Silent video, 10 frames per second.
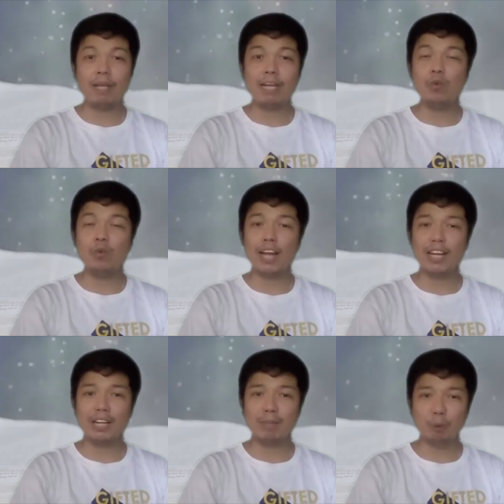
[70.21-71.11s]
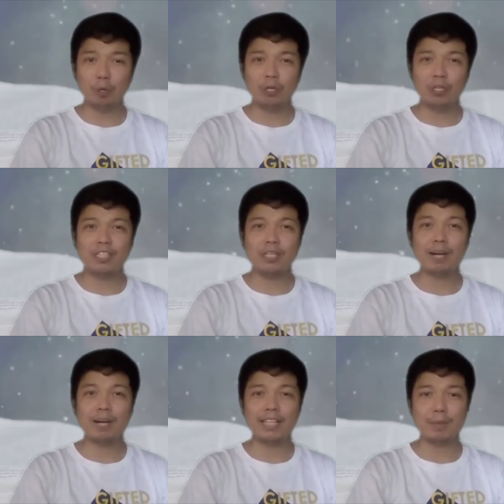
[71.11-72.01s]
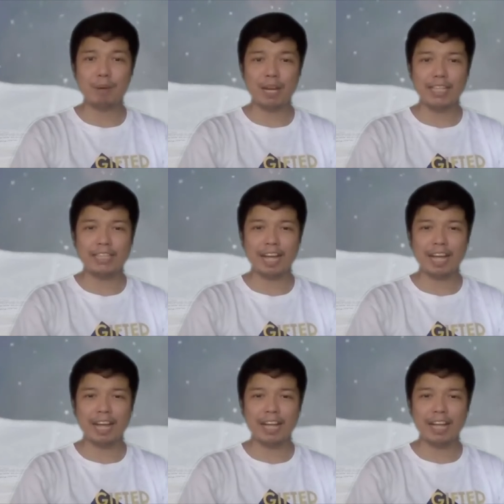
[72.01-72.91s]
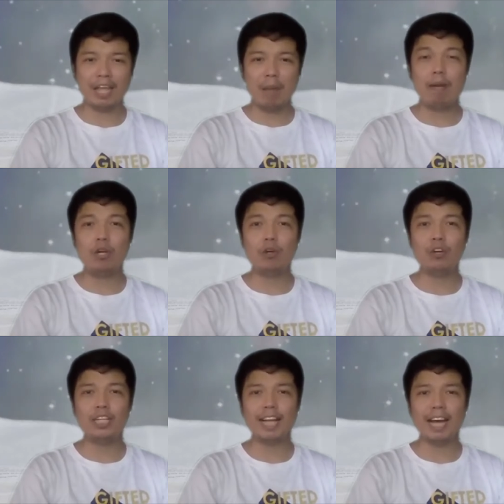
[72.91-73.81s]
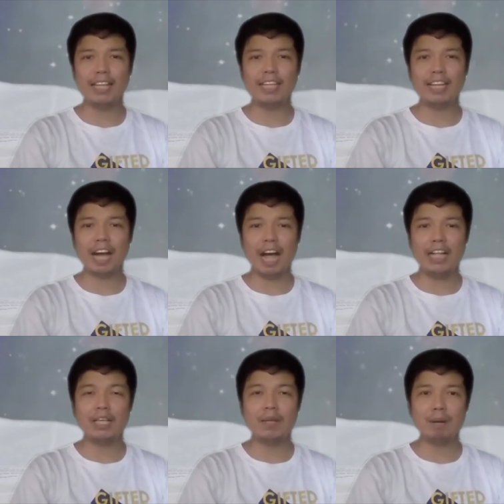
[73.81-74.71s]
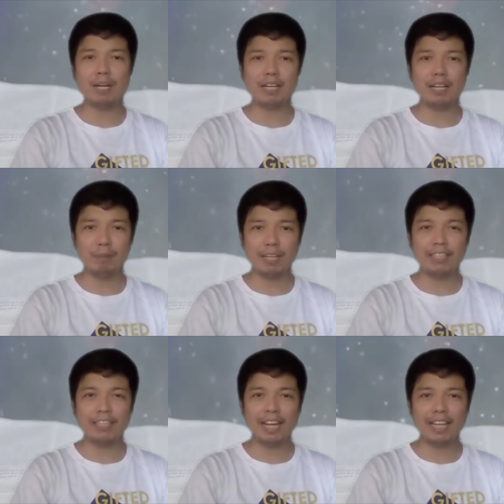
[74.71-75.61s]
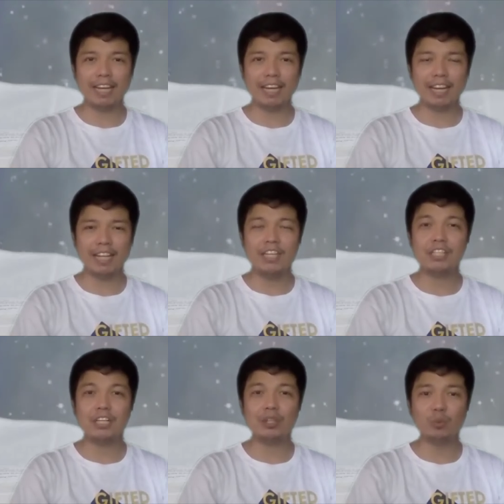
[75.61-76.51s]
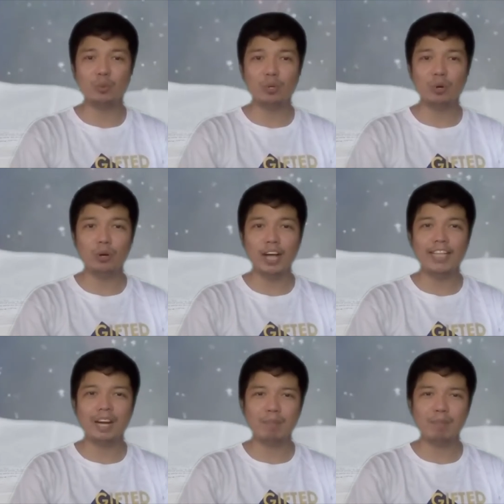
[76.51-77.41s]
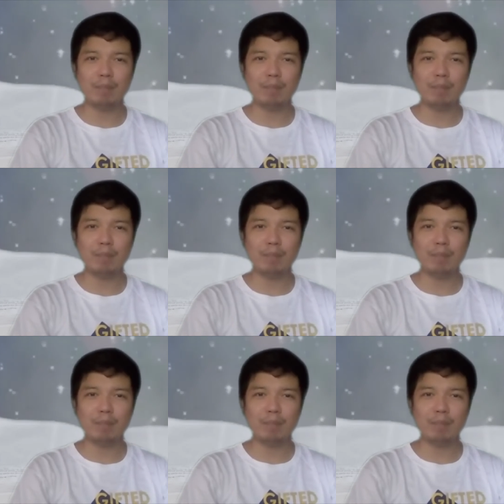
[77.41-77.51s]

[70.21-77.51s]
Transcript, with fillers: May liwanag po sa magandang balita. Paluguin natin ang ating pananampalataya sa tulong ng